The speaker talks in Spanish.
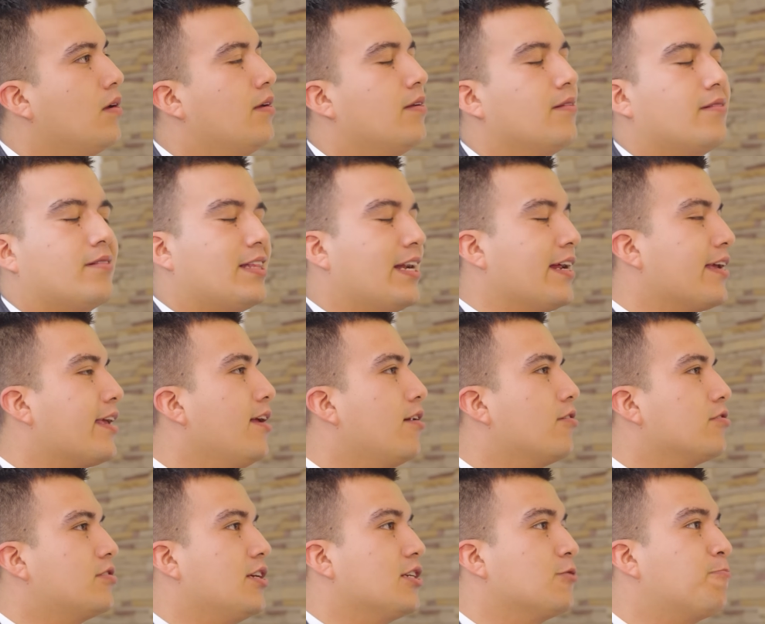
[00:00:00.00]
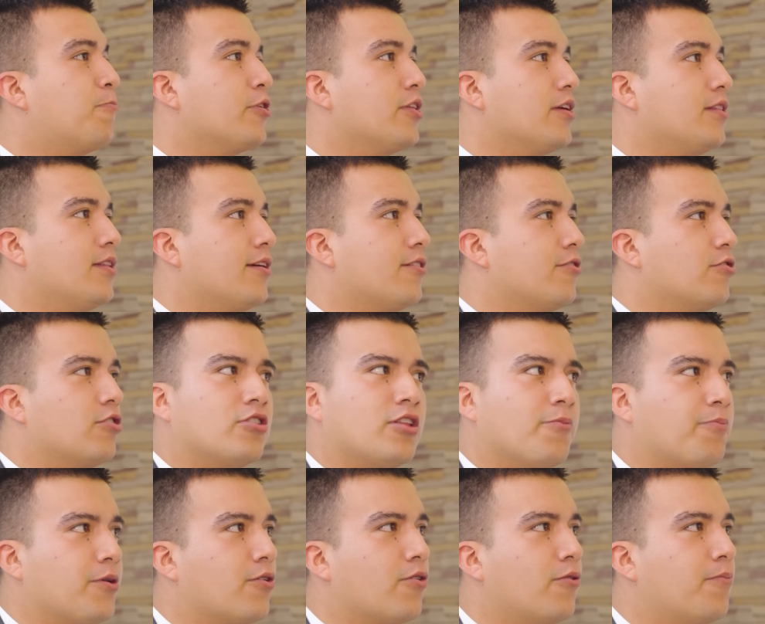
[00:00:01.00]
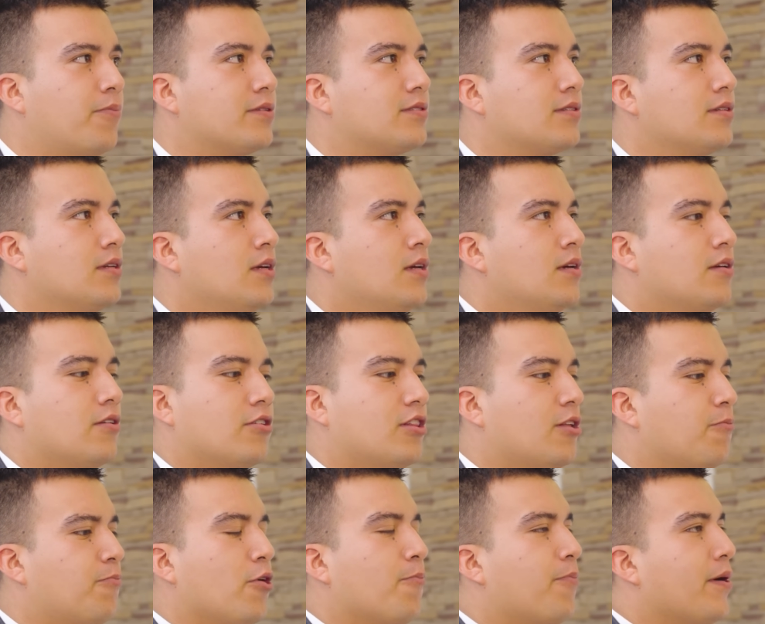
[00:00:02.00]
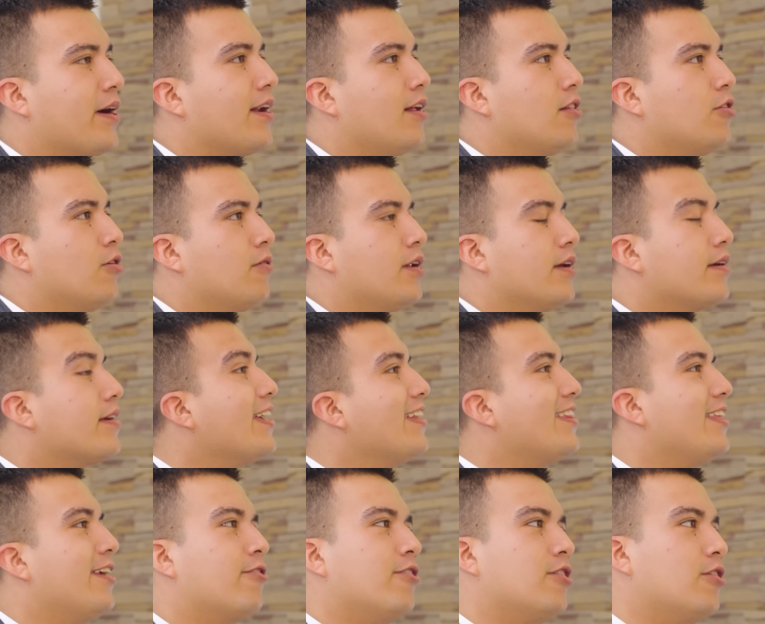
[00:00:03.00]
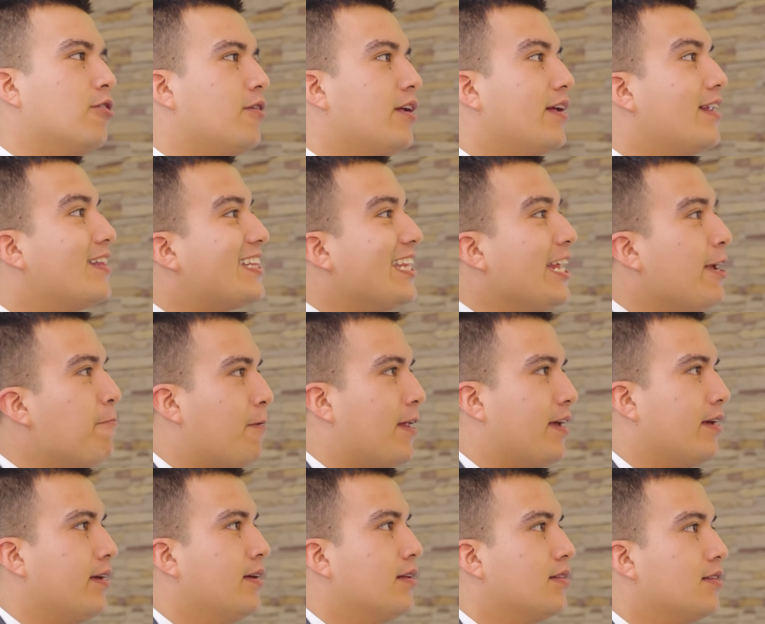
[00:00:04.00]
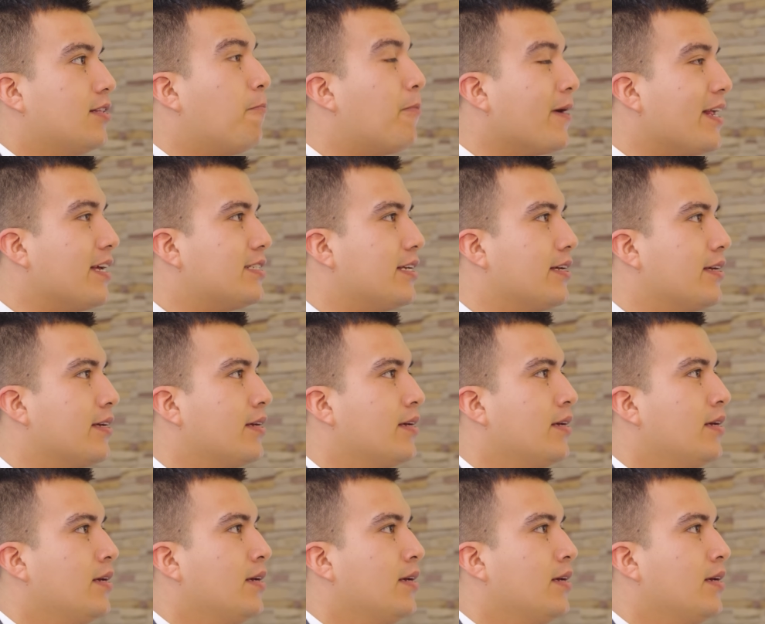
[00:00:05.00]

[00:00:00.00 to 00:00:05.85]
Eh, tranquilo, si es por dinero no te preocupes. Yo te puedo pagar el doble. ¿Qué digo el doble? El triple, ¿te parece?